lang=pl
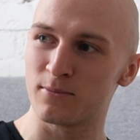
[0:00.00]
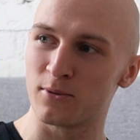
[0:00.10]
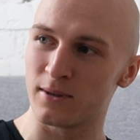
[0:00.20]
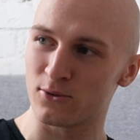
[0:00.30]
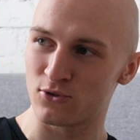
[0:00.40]

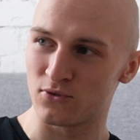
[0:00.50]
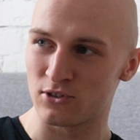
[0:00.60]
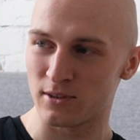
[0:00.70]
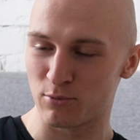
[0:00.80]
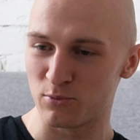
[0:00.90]
bo miał
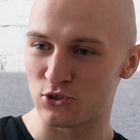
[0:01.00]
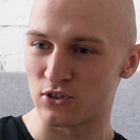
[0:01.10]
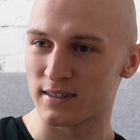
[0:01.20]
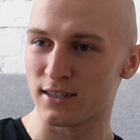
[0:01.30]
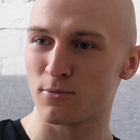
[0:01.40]
oczywiście
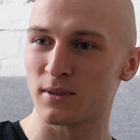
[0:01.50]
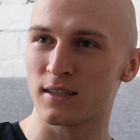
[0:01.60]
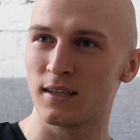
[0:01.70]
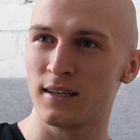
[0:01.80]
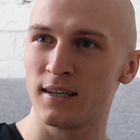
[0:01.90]
publicznych znajomych